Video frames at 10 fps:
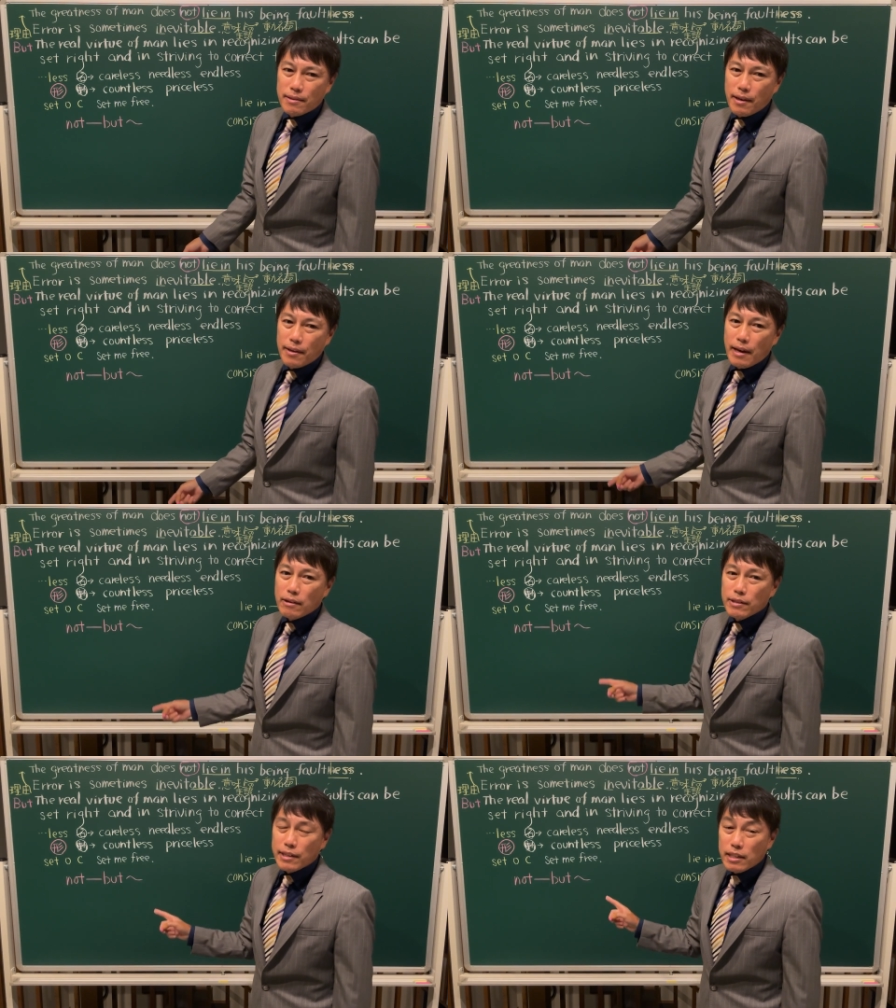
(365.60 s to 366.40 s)
て
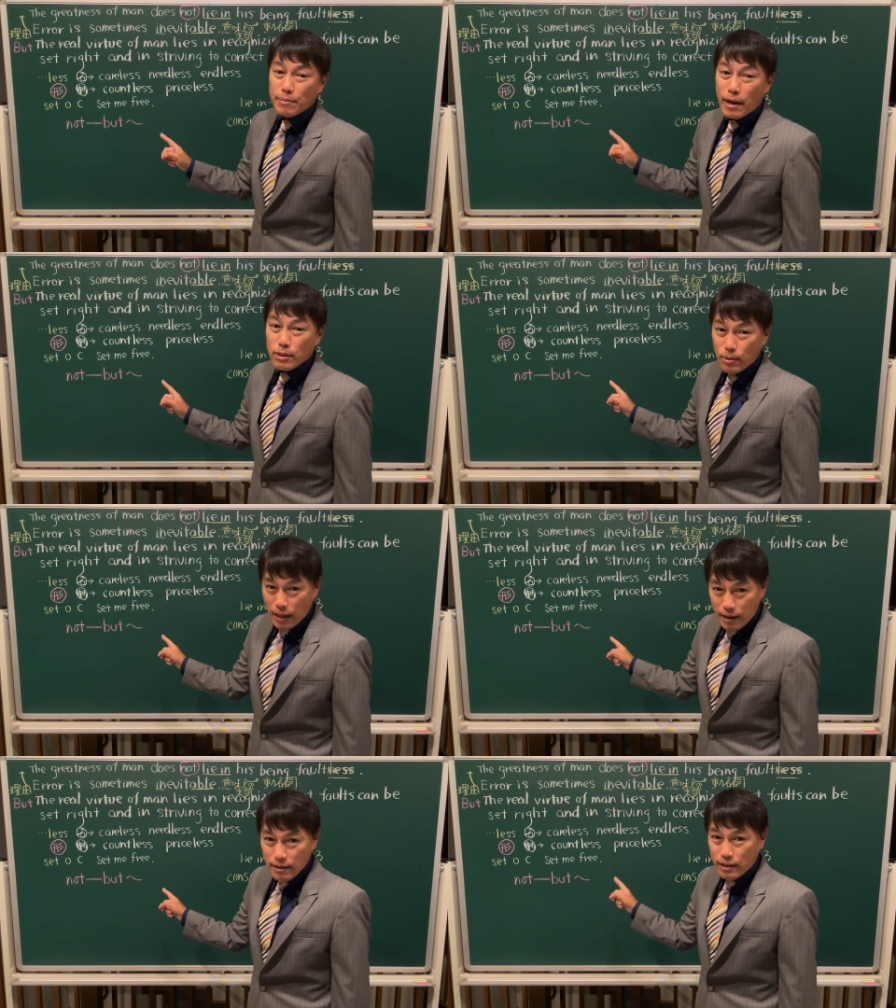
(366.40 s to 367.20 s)
訳してしまいそう
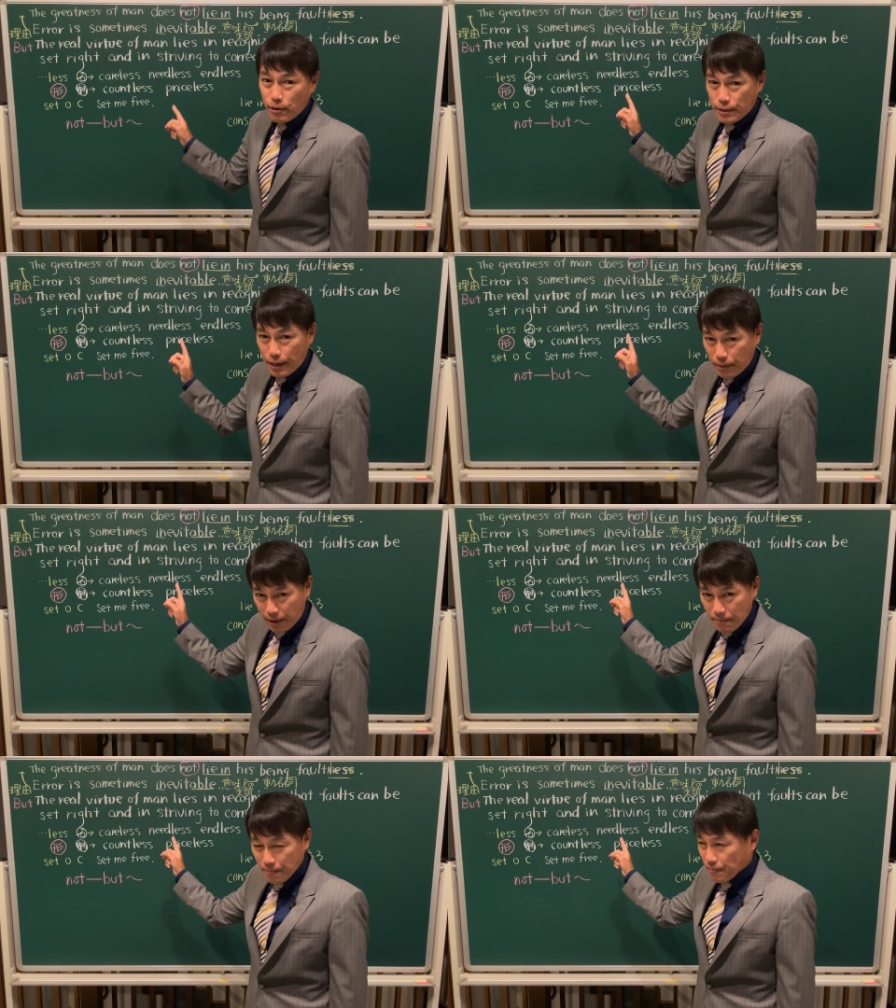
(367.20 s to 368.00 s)
だね気をつけよう
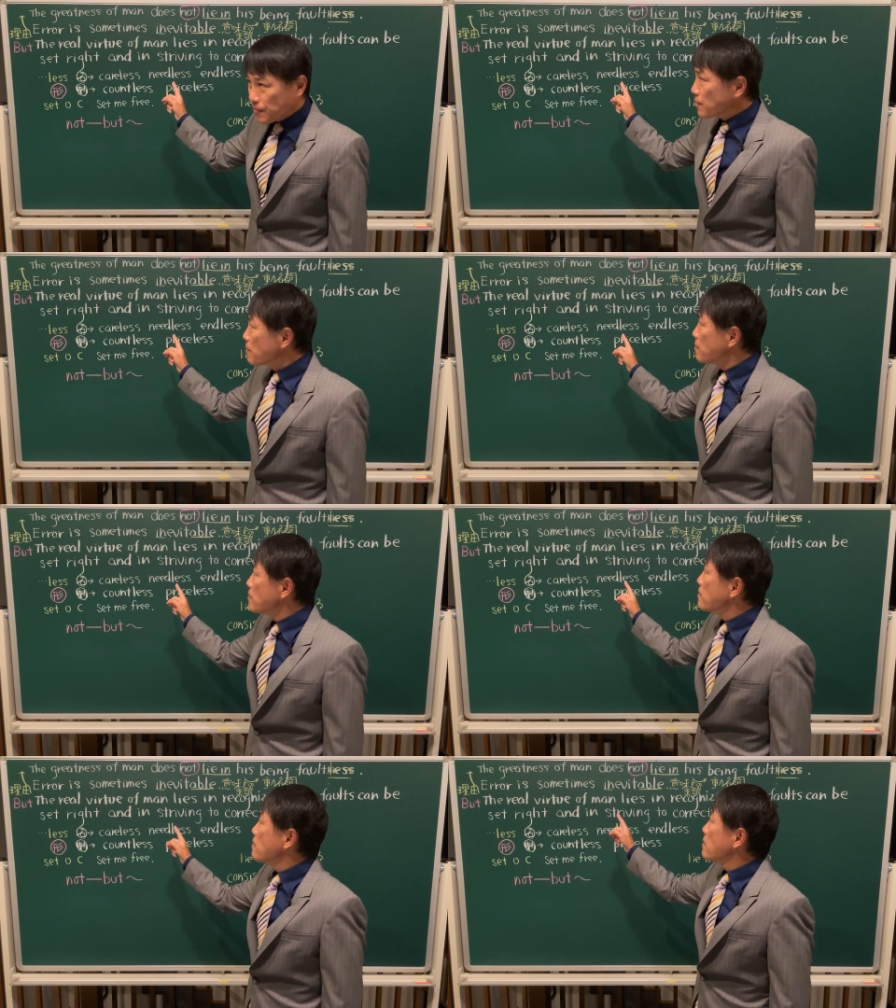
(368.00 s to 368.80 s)
ね
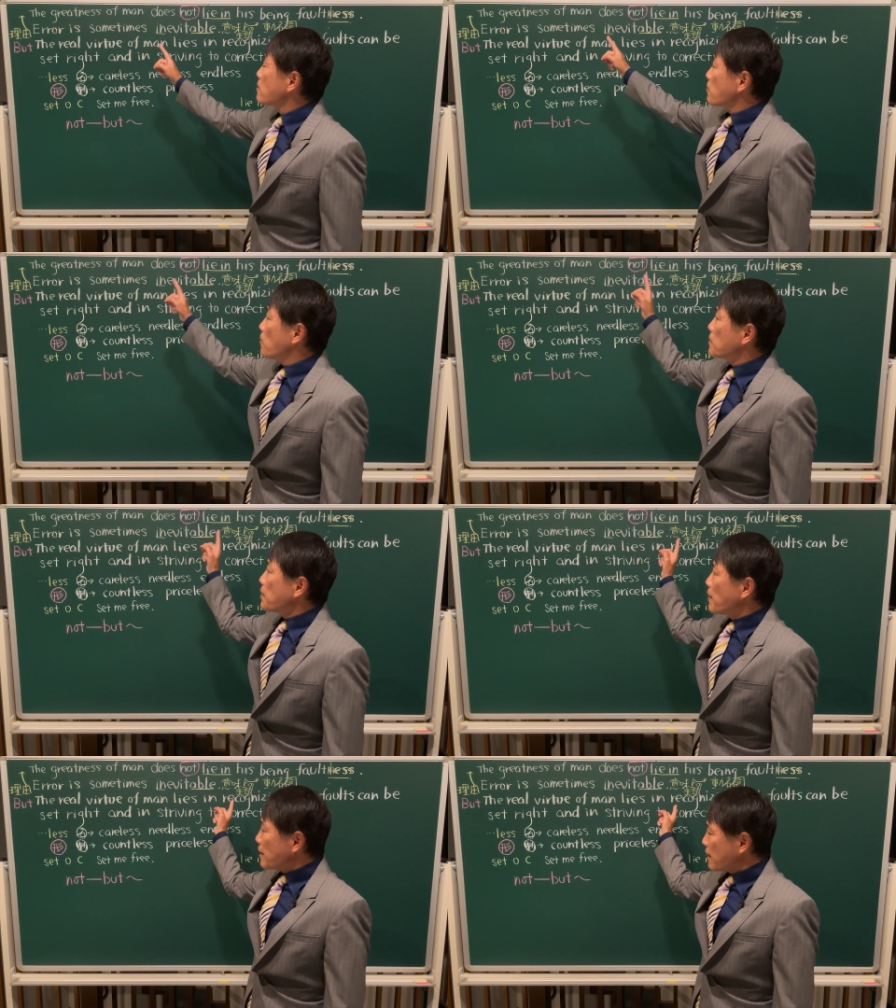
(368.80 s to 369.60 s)
こう
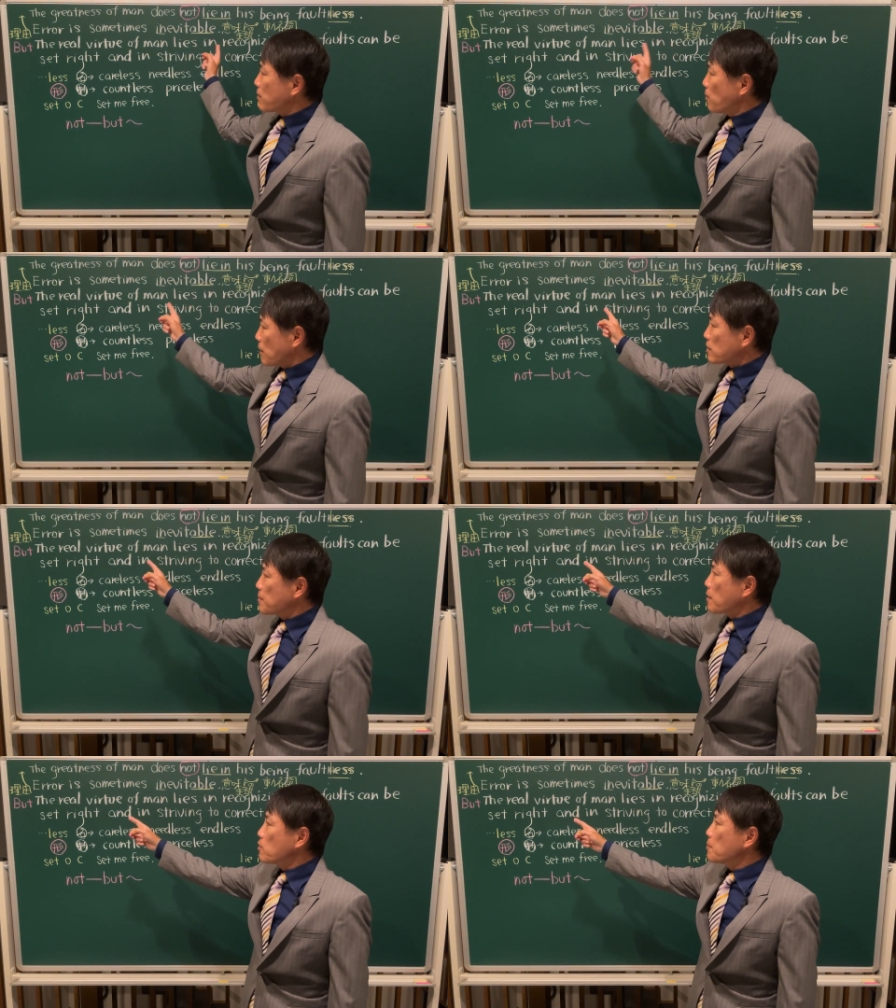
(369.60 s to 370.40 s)
ではないこうだ
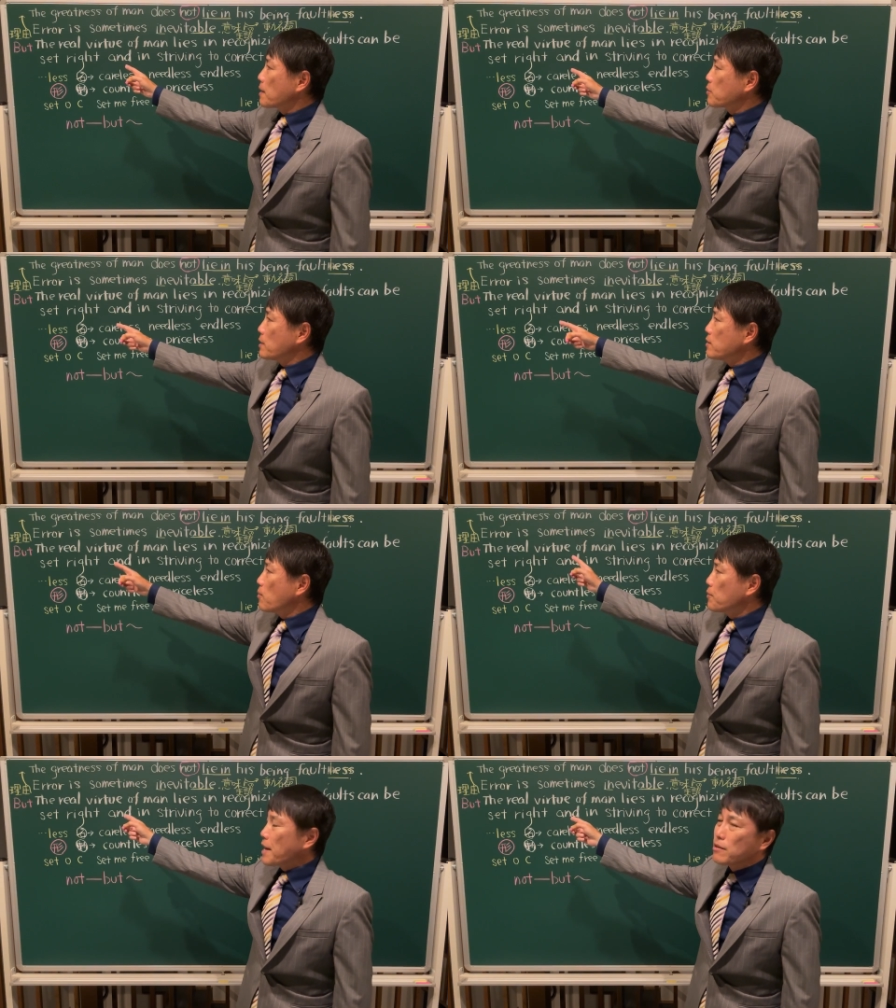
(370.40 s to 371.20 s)
つまりこのバットは日
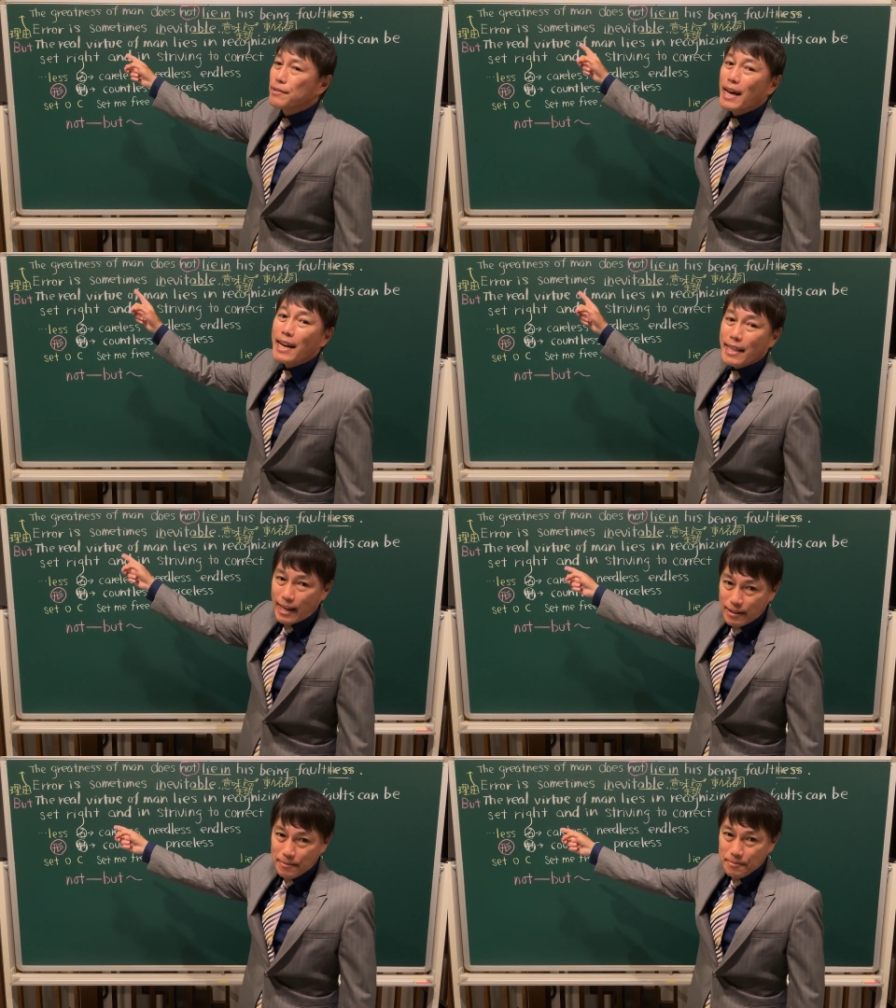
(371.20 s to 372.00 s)
本語の訳にならない